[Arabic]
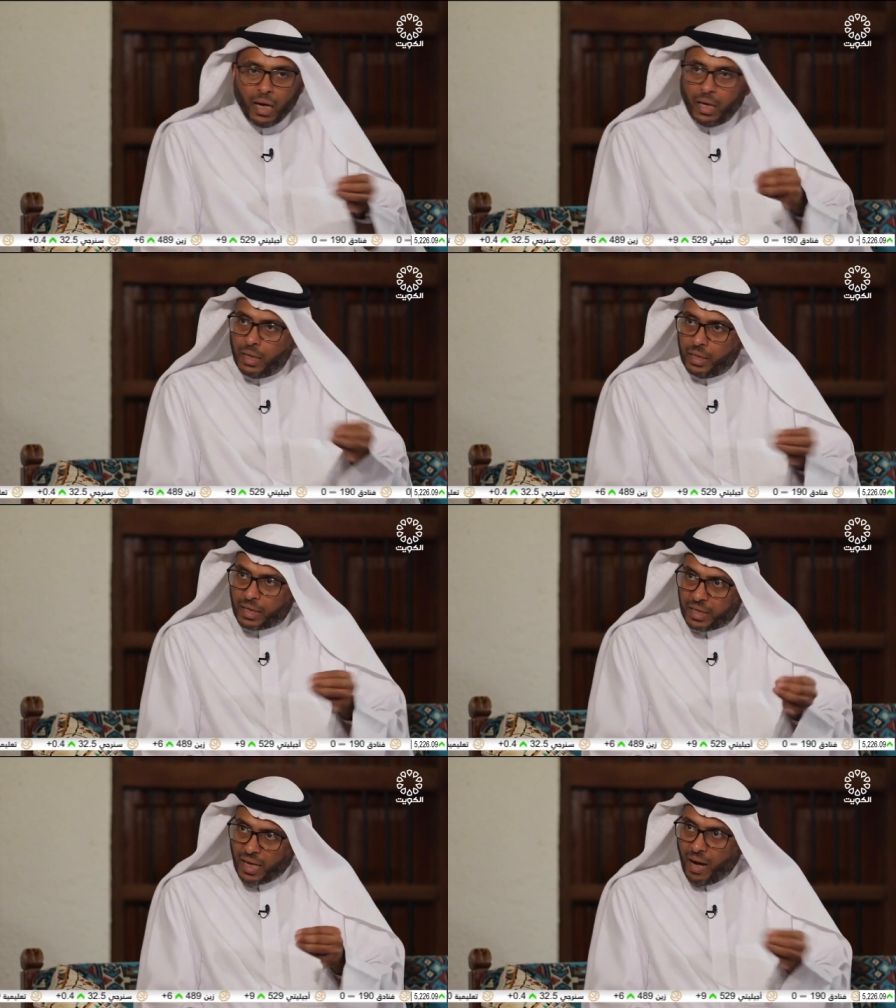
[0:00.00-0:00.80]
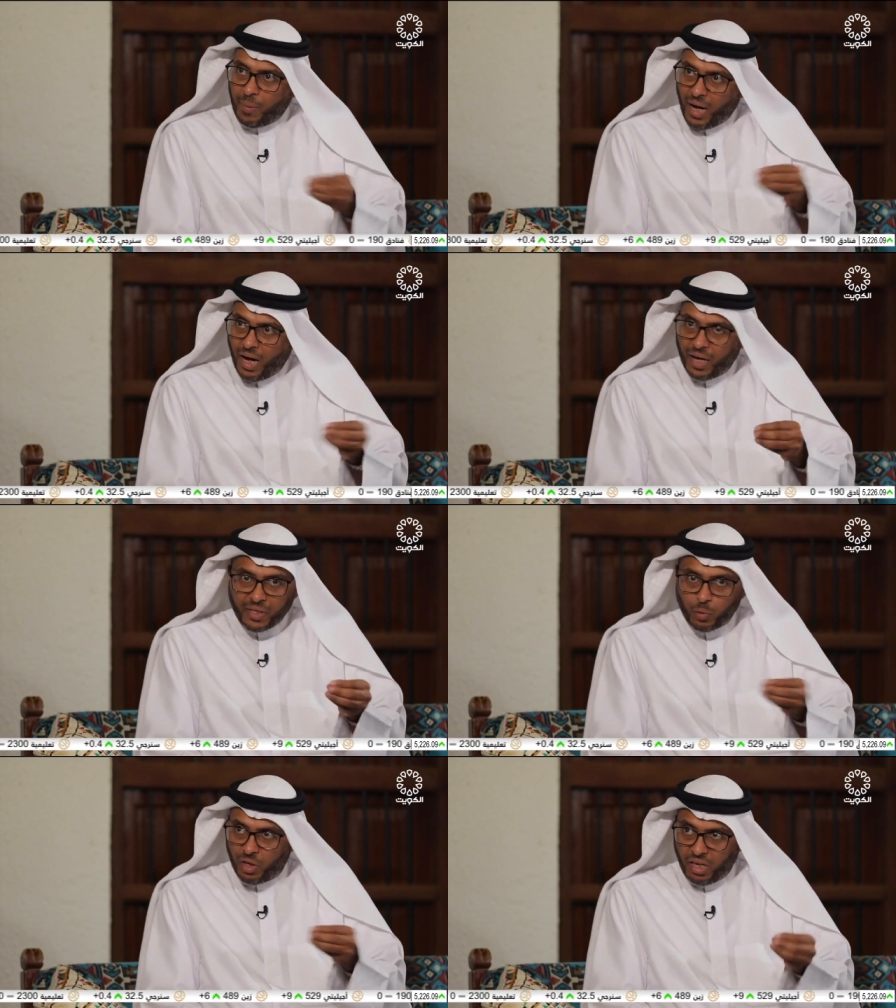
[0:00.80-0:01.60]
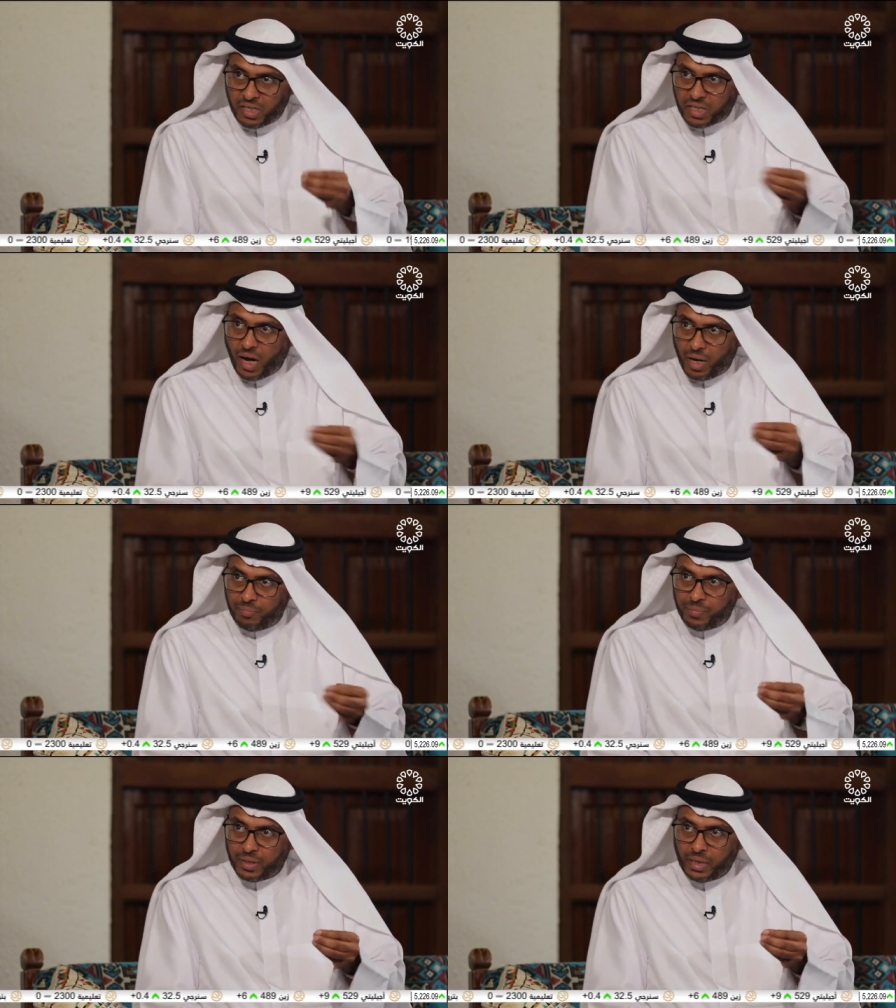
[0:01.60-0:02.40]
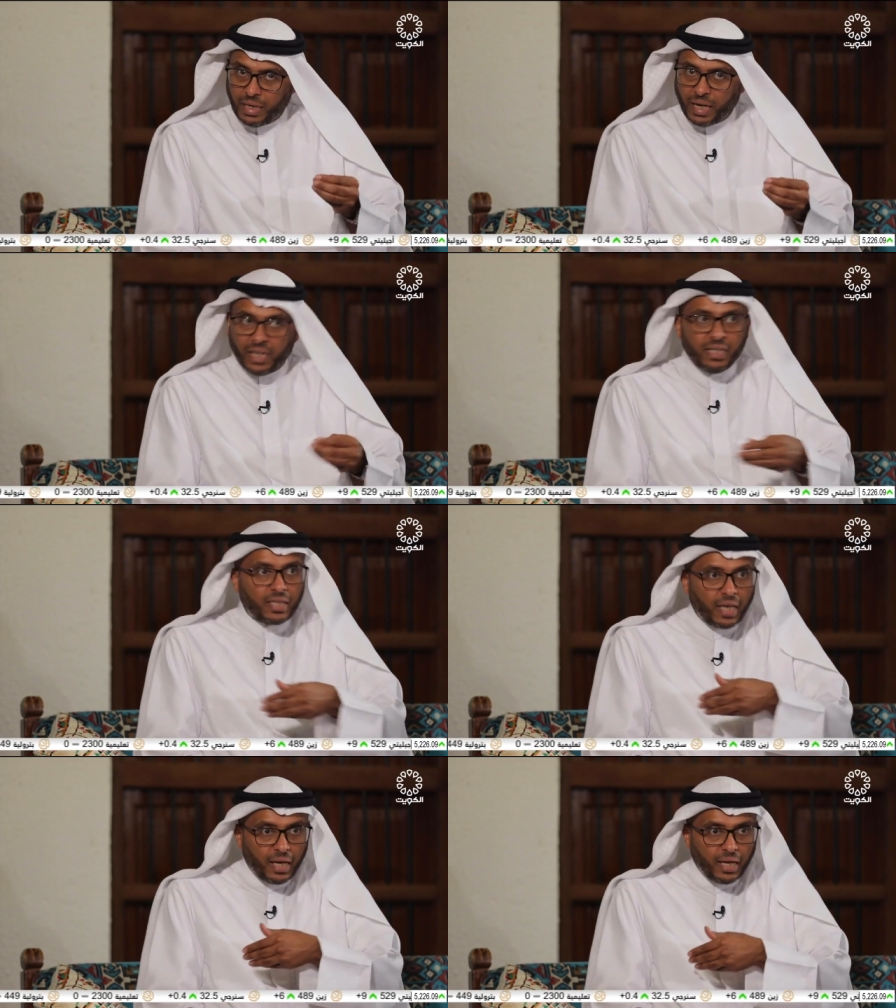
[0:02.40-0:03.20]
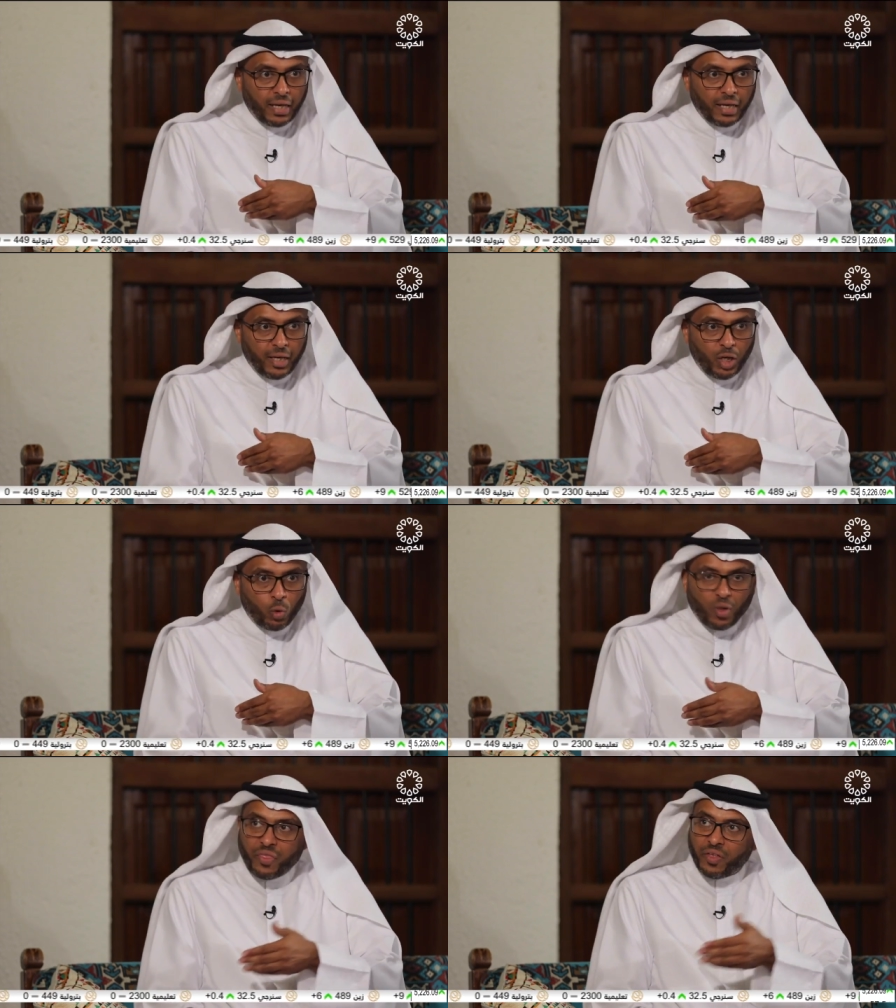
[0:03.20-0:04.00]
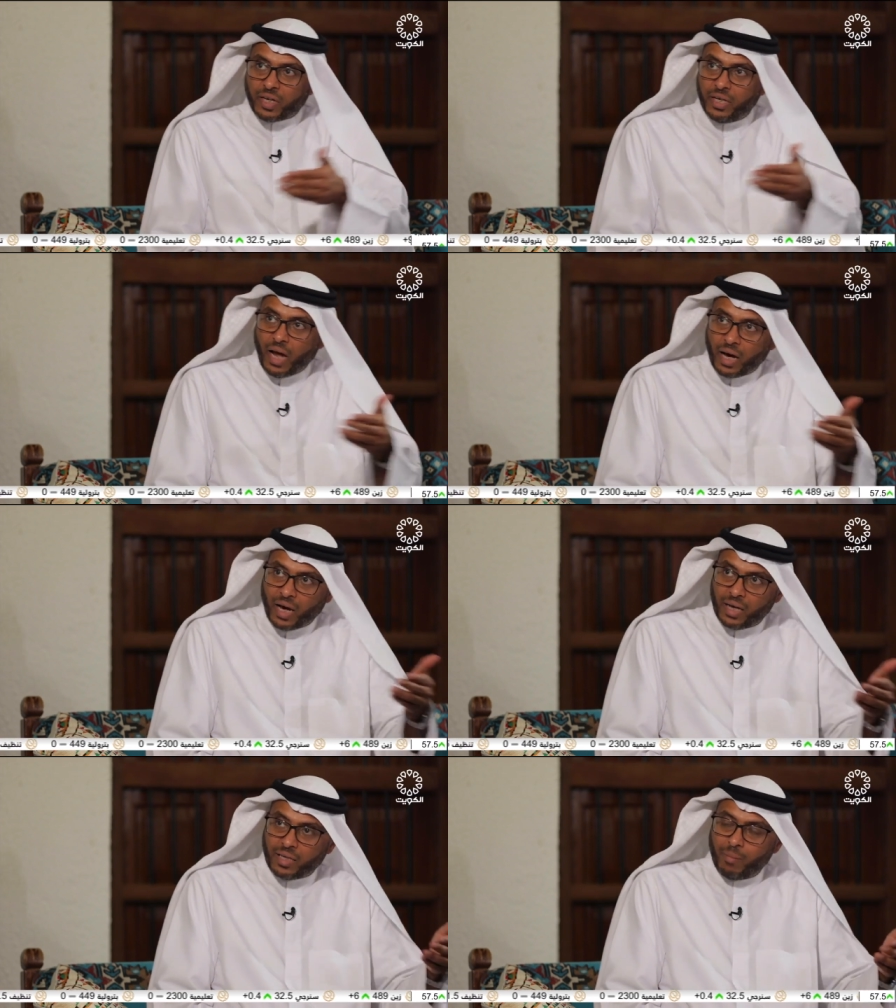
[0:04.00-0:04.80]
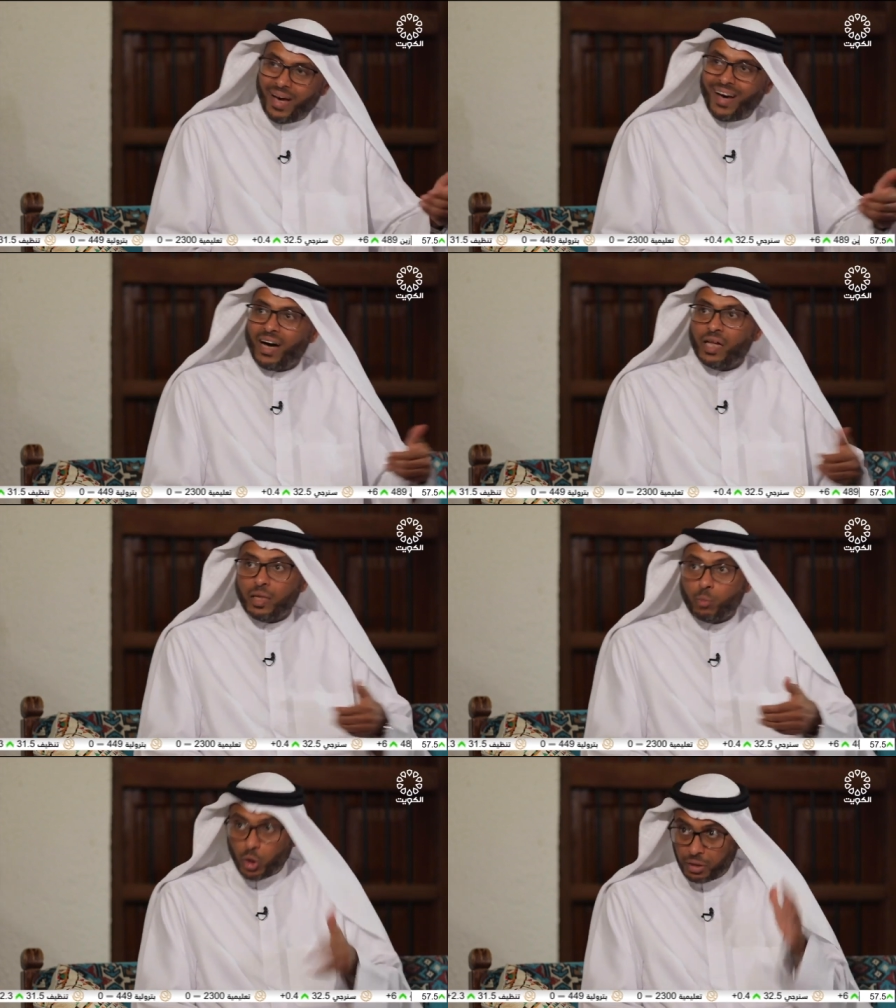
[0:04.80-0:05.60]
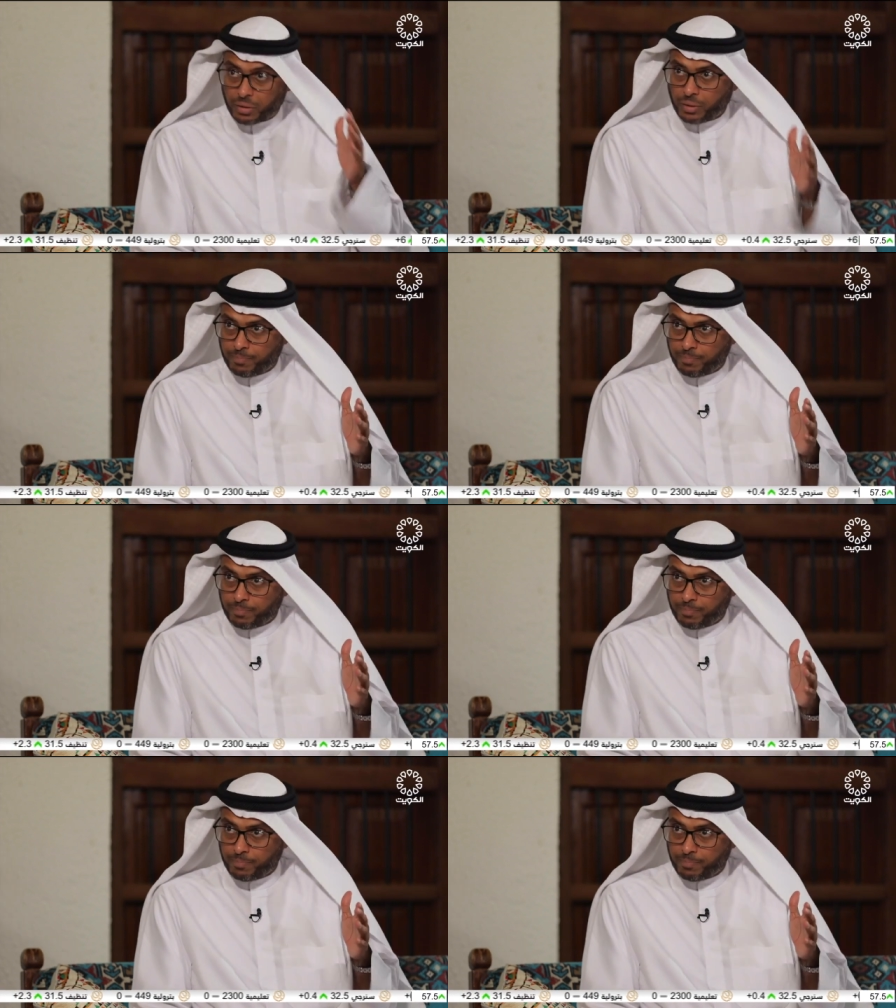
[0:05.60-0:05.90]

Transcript: الكتابه هذه والحساب خلته يوثق علاقاته مع هذا المحيط